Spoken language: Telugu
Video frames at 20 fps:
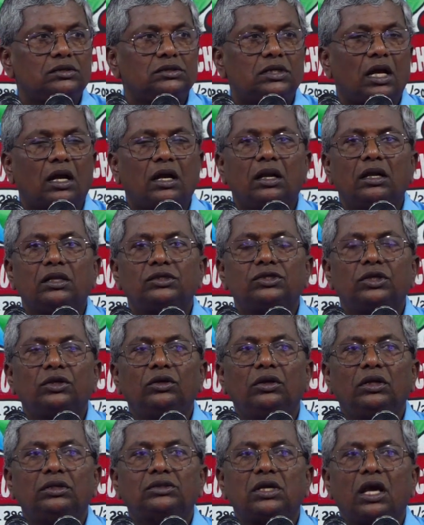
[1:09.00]
సకల
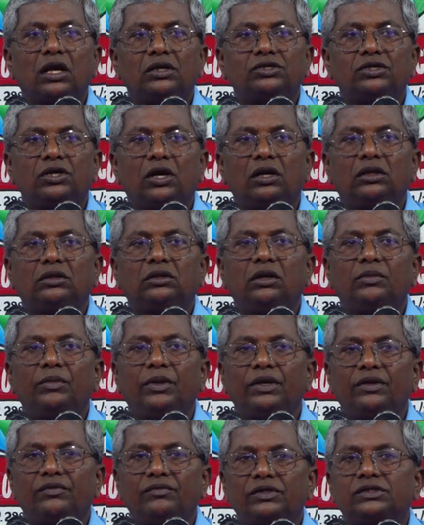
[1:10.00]
జనుల
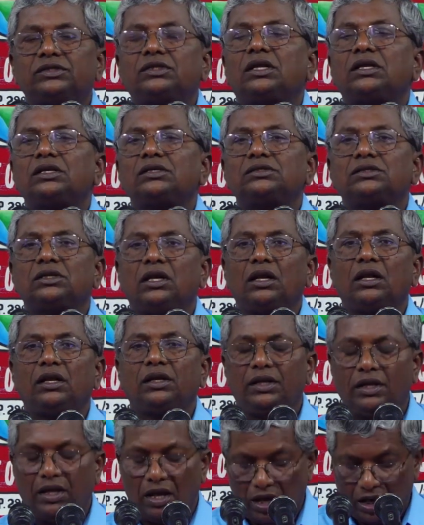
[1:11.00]
సాక్షార్థమై
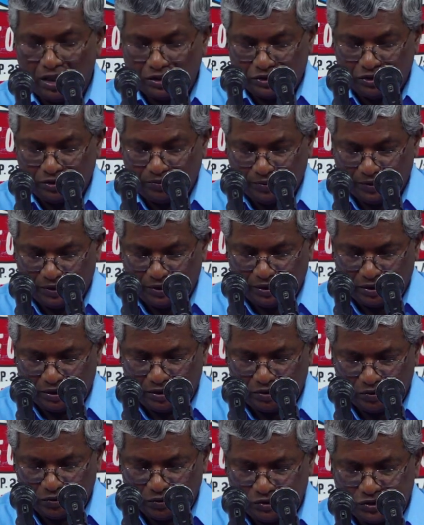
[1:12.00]
విస్తరించాలని ఆశపడి
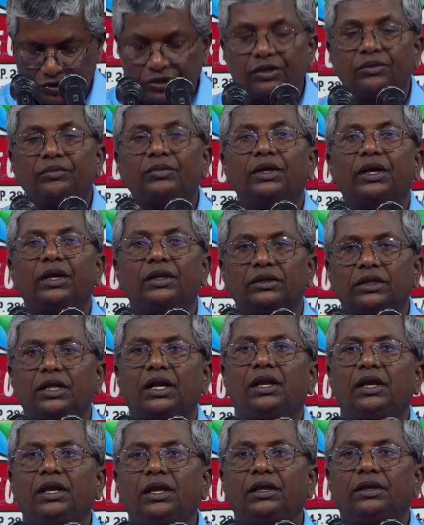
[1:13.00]
ఇక్కడికి వచ్చిన మీ
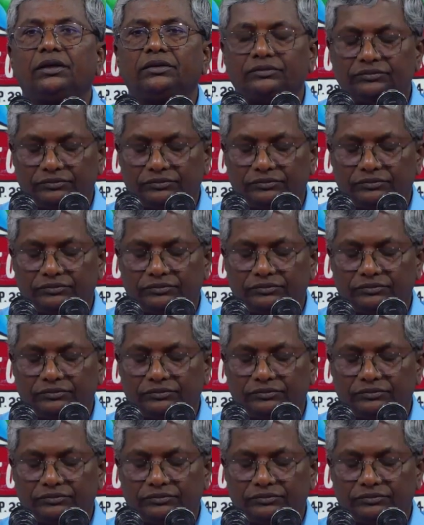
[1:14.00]
అందరికీ